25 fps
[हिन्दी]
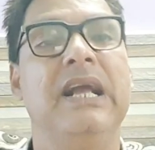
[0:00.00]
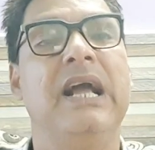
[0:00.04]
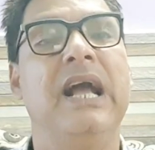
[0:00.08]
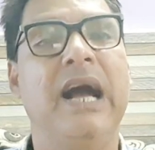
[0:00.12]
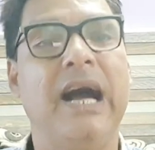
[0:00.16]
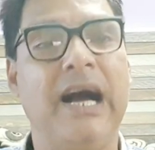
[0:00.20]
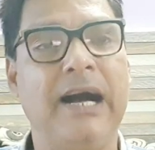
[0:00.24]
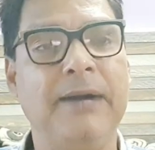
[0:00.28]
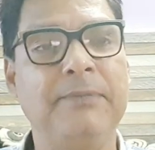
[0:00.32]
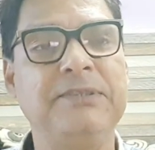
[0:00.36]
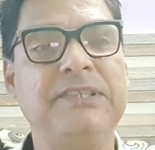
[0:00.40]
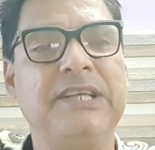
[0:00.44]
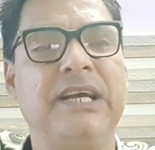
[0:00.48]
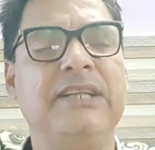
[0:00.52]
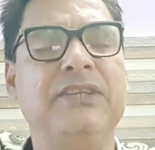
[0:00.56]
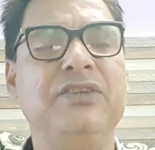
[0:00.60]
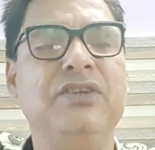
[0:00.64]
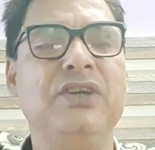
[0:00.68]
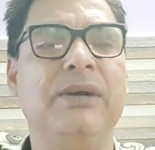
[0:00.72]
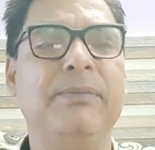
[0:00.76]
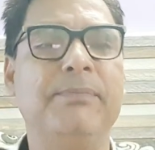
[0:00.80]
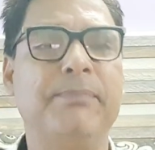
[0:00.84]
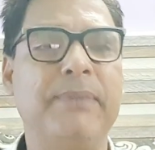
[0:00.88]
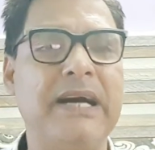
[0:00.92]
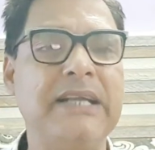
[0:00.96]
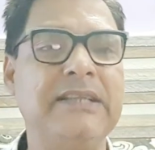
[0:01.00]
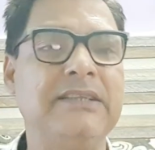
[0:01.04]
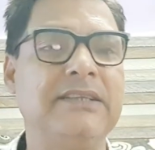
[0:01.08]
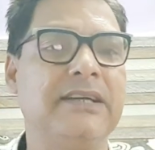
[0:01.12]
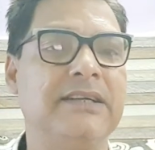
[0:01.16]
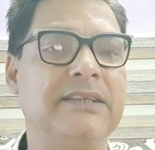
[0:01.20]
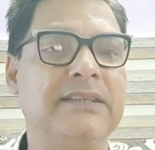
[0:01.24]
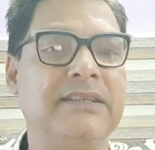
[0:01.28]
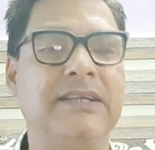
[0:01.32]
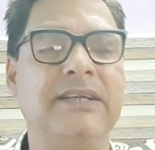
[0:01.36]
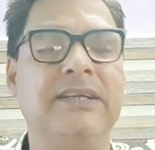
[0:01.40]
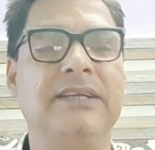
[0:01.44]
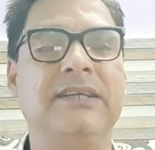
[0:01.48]
अब साथियों हम बात
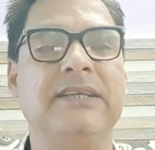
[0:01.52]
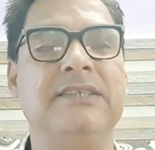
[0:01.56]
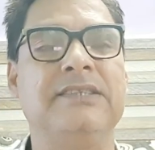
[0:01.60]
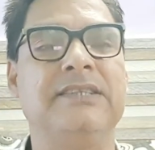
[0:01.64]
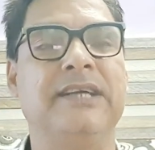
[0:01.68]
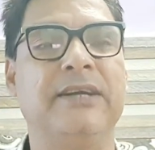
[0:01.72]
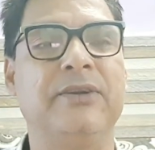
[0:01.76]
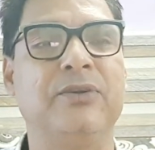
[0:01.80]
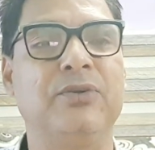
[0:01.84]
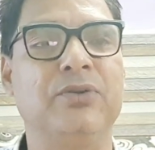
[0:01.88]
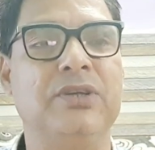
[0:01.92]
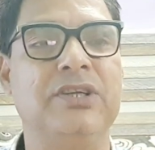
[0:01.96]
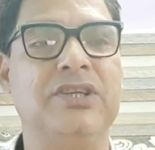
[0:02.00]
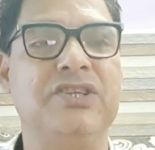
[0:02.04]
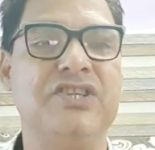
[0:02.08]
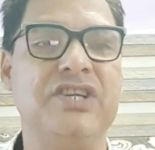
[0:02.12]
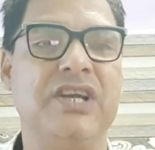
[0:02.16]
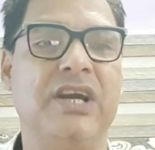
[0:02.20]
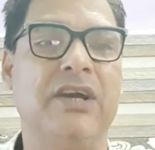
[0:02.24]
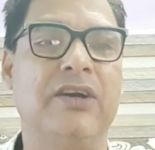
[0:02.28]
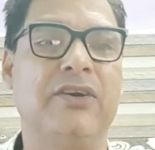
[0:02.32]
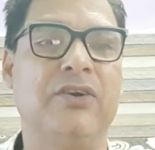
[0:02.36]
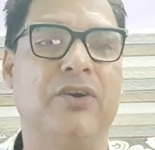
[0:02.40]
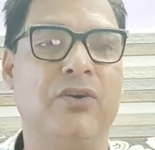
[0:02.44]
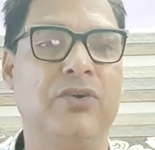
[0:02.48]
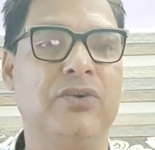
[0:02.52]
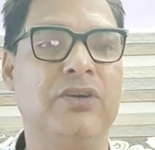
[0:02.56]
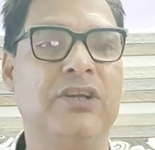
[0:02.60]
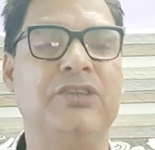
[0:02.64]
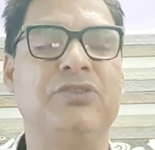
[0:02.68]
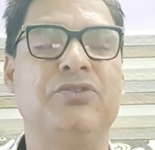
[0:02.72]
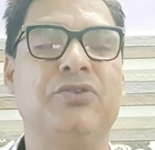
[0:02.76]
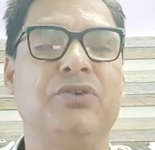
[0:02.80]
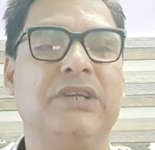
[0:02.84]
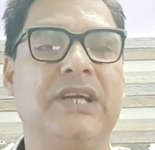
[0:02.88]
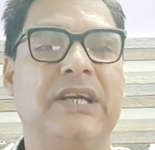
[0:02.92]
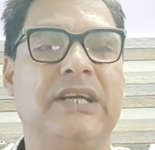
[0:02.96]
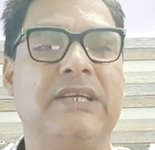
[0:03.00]
करते हैं किसानों की जी हाँ कांग्रेस
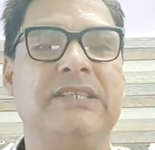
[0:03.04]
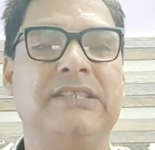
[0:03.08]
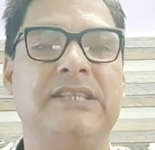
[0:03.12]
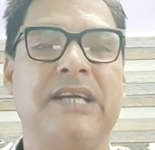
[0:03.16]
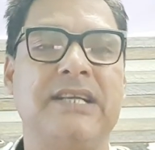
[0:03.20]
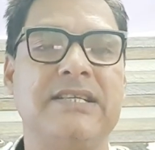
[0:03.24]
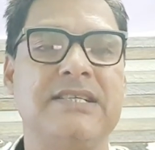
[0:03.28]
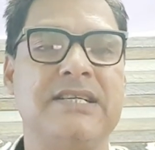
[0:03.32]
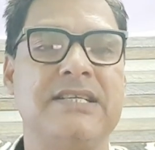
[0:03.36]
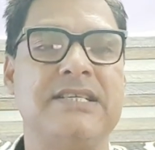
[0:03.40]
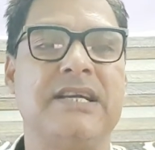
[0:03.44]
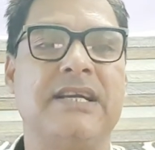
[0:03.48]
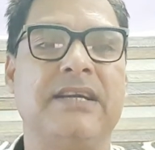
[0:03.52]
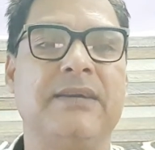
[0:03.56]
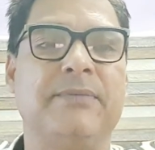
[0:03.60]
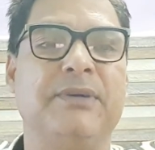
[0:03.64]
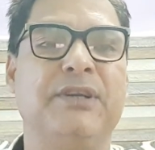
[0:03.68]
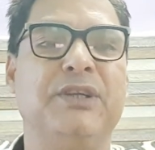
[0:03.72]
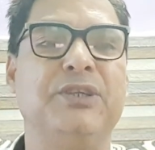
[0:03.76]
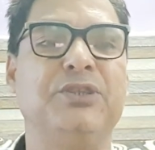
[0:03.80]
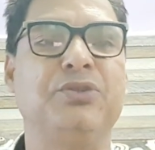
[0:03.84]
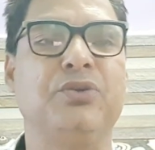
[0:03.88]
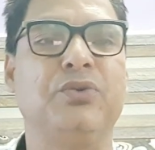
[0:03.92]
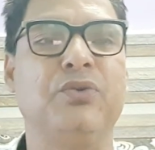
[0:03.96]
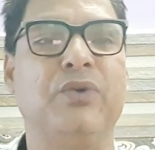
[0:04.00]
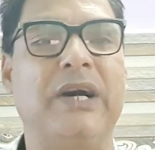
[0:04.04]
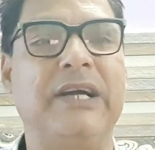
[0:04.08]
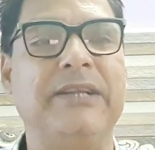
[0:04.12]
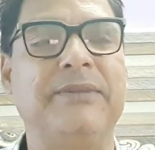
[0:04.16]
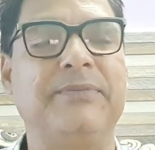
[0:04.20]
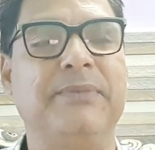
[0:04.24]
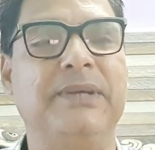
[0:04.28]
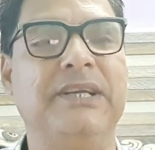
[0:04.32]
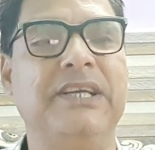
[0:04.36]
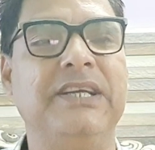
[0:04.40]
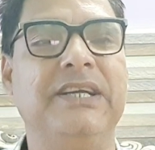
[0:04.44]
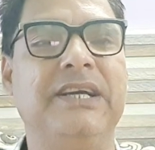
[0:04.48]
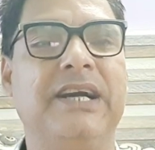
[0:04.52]
हो या किसान जैसा कि मैंने शुरुआत
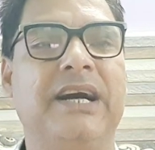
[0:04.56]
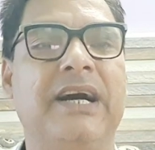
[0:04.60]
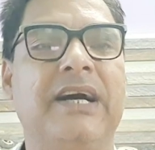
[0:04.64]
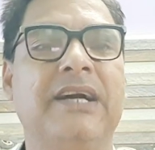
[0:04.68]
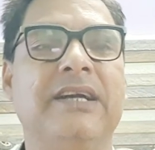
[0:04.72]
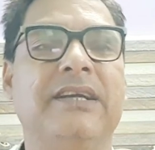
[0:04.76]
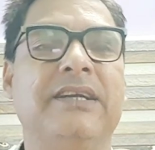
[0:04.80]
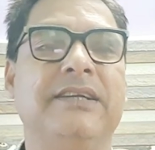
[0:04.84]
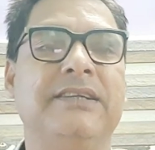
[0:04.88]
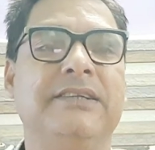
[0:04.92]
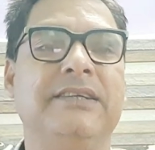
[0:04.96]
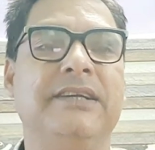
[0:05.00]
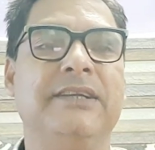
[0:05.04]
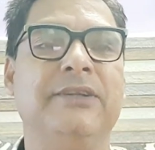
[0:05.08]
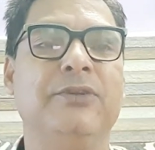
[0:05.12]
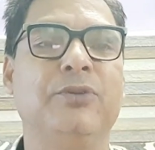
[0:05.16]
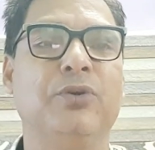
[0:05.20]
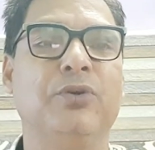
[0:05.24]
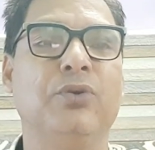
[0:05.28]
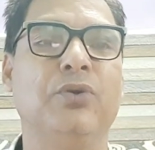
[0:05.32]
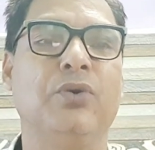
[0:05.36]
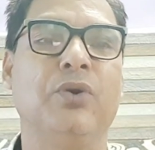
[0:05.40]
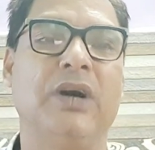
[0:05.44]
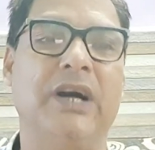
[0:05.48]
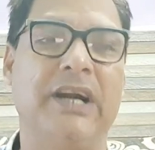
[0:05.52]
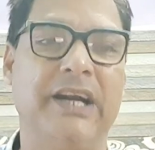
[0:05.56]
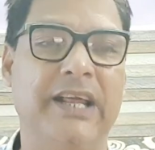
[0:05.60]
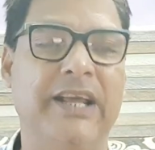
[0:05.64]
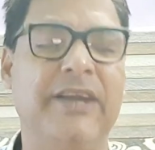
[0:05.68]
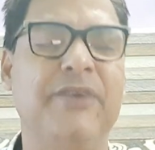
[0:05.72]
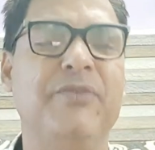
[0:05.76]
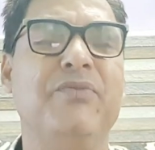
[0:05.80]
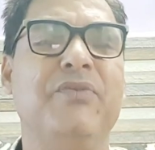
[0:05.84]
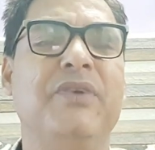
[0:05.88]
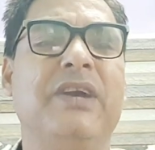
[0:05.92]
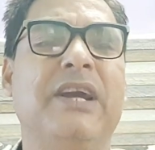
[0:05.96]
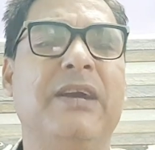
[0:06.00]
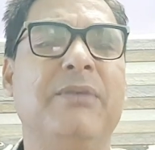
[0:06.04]
में ही कहा कि ये दोनों अड़े
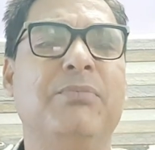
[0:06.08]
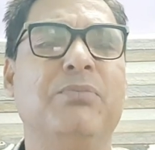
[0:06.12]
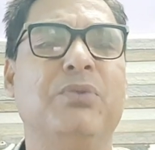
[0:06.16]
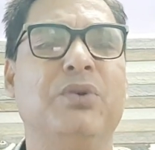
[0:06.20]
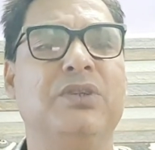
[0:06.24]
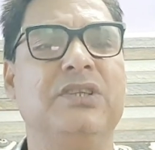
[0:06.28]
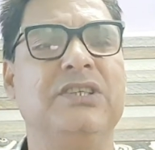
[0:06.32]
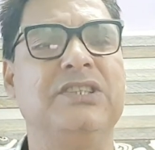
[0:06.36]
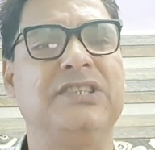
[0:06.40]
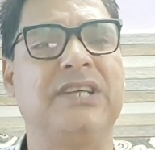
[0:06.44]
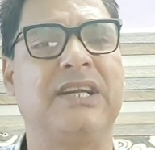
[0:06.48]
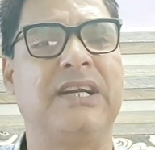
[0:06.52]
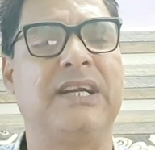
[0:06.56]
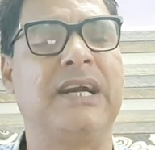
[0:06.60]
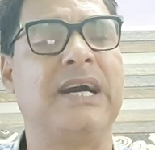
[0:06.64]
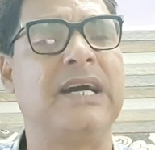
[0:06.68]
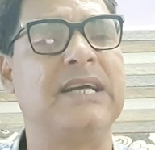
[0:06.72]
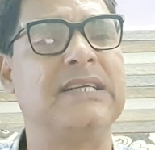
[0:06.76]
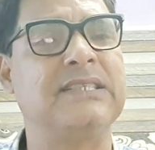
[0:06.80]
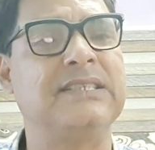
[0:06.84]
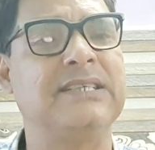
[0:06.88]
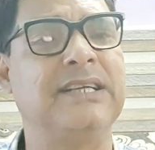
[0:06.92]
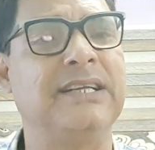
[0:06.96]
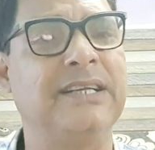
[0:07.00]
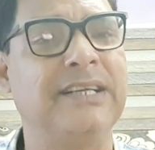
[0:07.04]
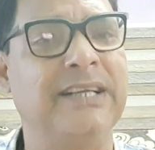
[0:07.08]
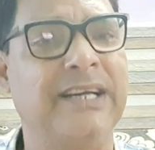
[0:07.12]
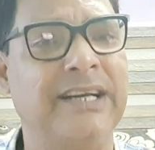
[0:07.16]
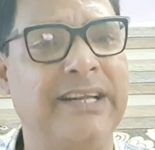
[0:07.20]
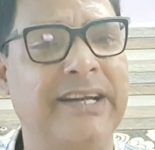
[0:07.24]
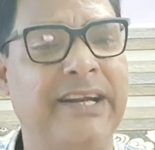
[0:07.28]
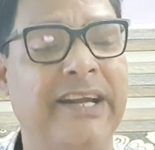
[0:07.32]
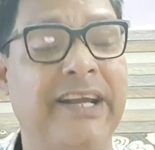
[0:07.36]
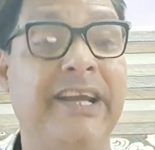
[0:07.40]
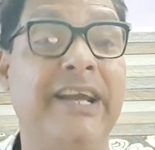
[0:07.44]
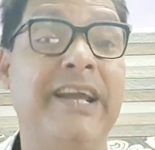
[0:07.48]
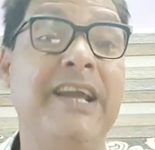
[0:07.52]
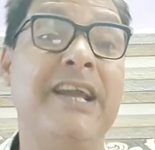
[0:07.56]
हुए हैं मोदी सरकार से लड़
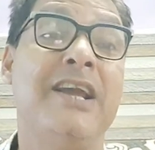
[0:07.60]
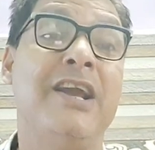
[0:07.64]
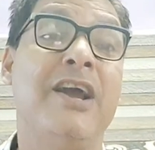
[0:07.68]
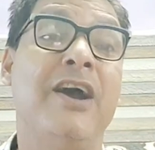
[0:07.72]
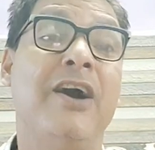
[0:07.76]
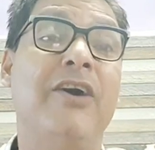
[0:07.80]
रहे हैं